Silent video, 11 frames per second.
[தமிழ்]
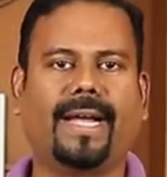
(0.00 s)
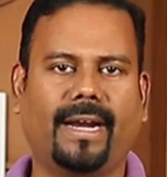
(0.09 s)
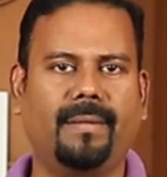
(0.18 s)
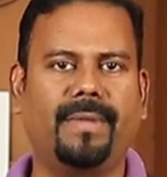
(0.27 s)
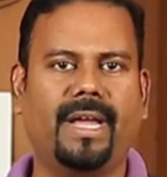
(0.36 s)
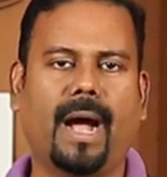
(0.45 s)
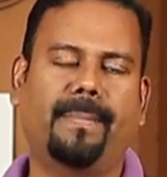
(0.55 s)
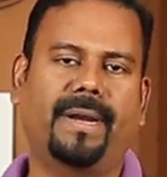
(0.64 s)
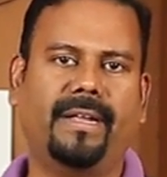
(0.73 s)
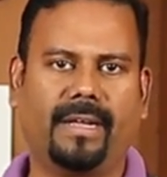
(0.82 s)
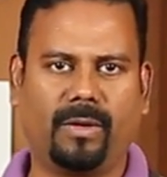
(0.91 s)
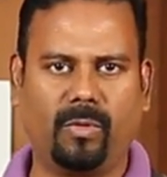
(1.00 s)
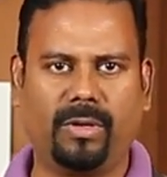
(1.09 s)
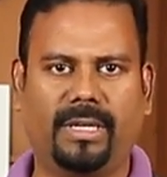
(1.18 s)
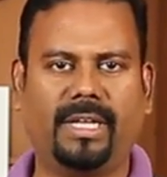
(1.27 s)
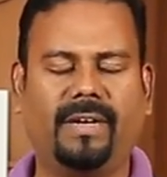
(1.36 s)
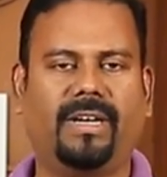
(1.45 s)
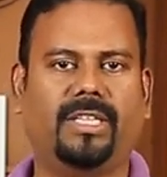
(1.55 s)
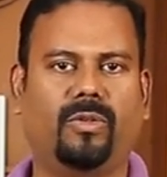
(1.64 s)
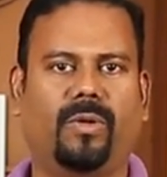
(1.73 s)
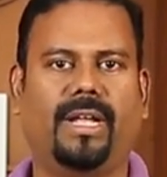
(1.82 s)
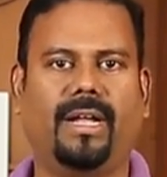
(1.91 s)
அகாடமி அப்படிங்கிற ஒரு
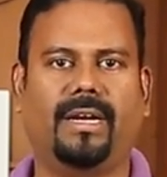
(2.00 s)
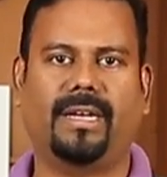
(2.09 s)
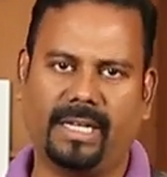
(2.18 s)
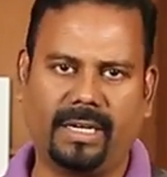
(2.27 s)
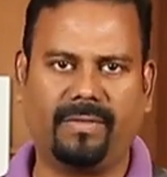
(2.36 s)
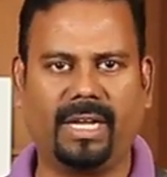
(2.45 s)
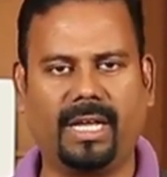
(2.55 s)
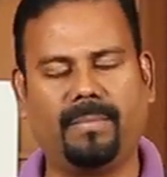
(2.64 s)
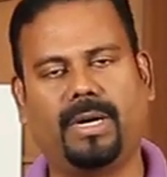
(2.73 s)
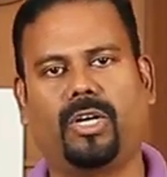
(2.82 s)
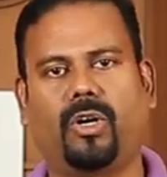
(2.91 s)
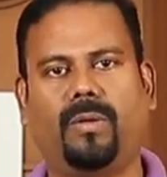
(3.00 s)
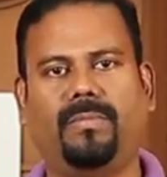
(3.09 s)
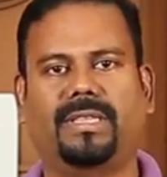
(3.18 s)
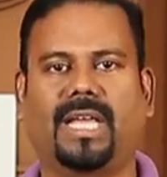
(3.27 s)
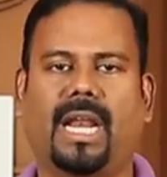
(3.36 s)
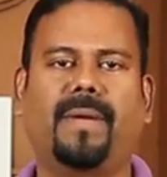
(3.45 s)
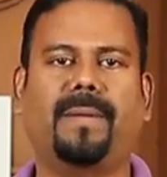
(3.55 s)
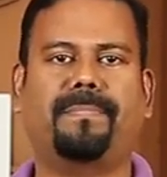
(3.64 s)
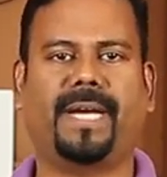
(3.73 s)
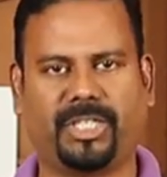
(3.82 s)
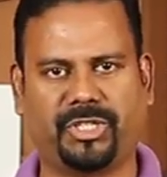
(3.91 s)
நிறுவனத்தோட நிறுவனர் மற்றும் தலைமை
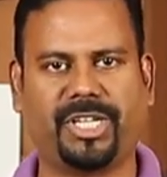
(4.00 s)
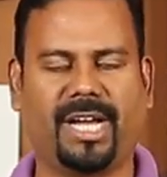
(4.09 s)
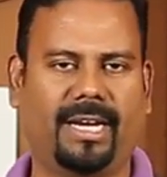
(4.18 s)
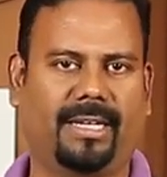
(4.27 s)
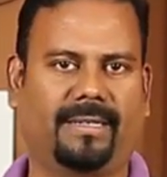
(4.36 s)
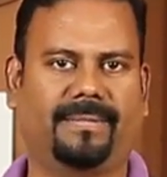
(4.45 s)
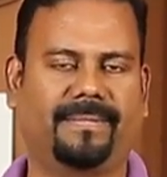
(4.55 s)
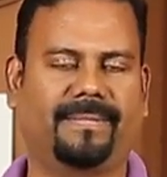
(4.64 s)
பயிற்சியாளர்